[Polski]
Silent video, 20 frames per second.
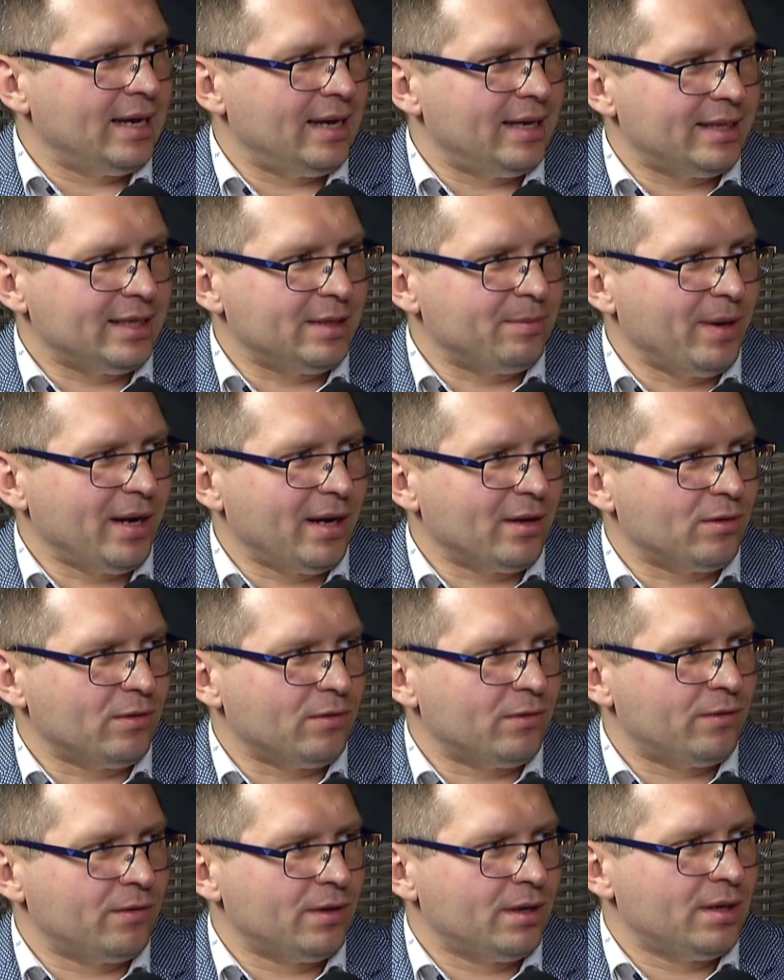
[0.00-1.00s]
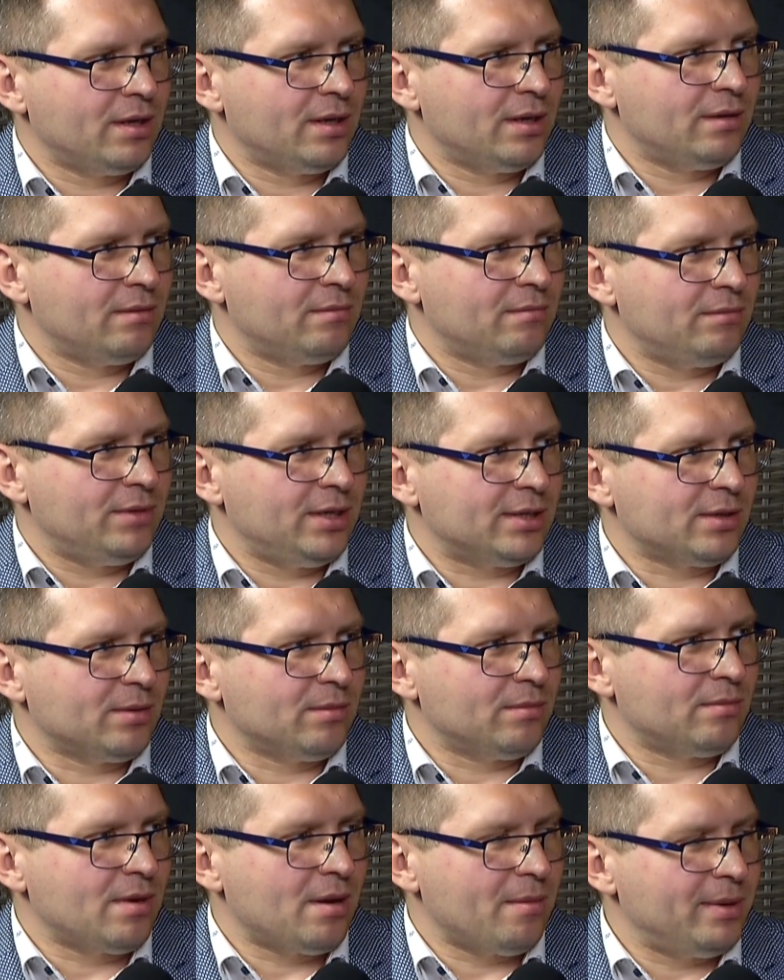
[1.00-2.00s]
e, tych banków nie
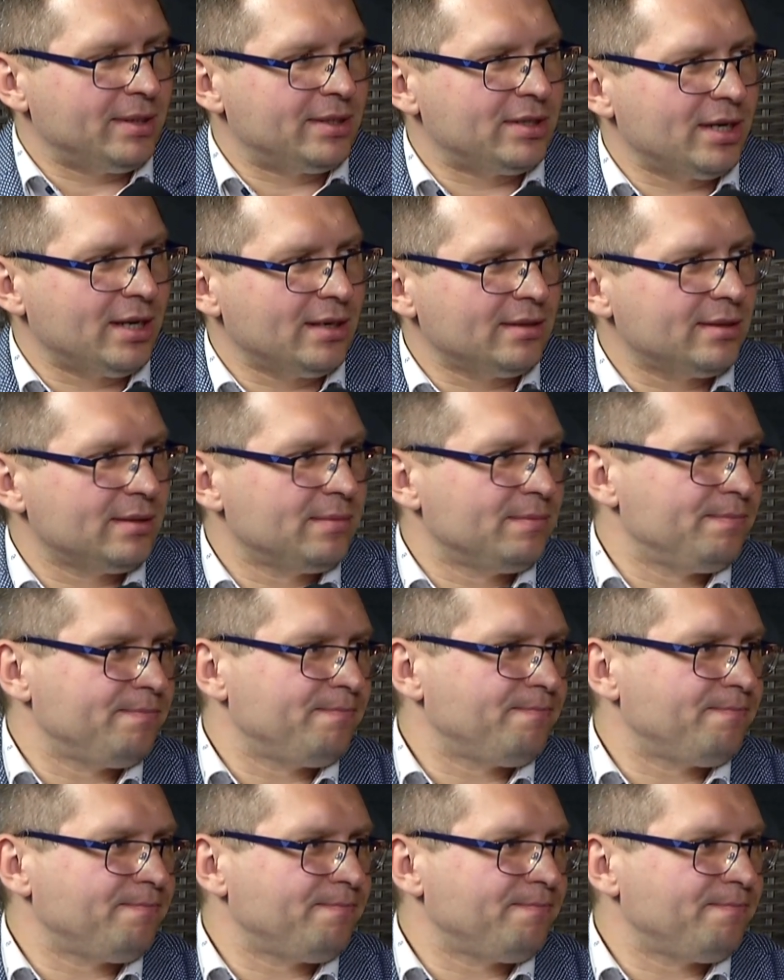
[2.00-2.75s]
są bez szans?